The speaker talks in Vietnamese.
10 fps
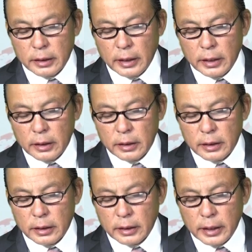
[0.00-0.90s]
cái
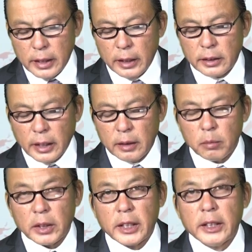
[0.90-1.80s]
cái ngân sách
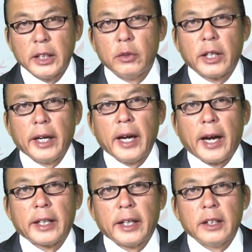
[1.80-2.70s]
mà chi tiêu ngắn
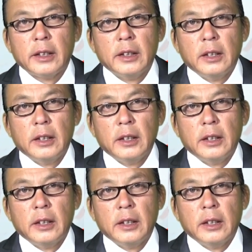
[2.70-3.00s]
hạn này đó